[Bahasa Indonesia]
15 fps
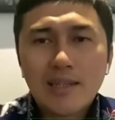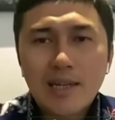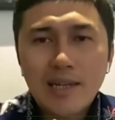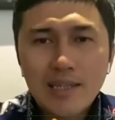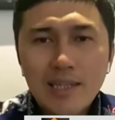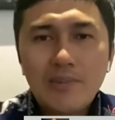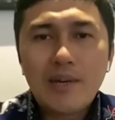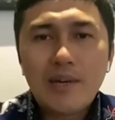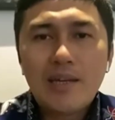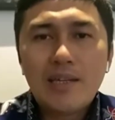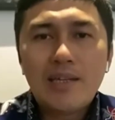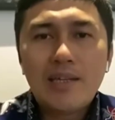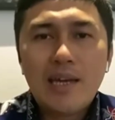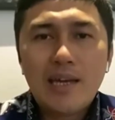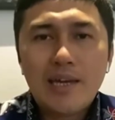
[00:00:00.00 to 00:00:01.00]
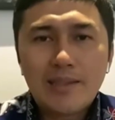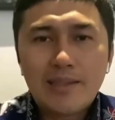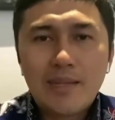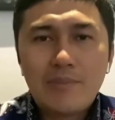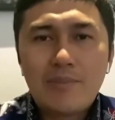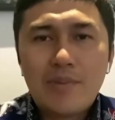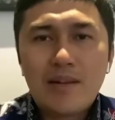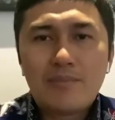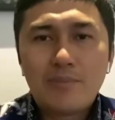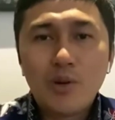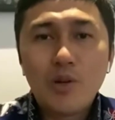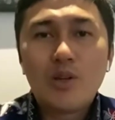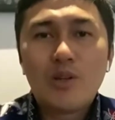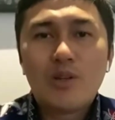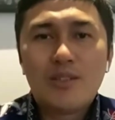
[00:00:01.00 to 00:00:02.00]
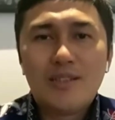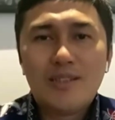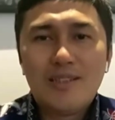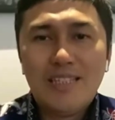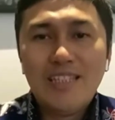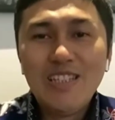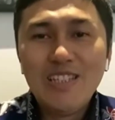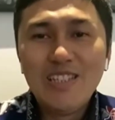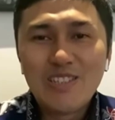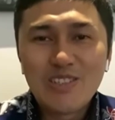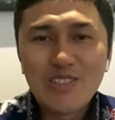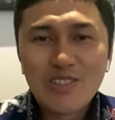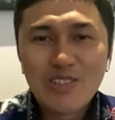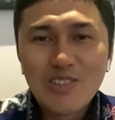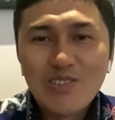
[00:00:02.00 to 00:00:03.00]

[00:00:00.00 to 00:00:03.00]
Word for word: Gugatan terhadap ADART Parpol ini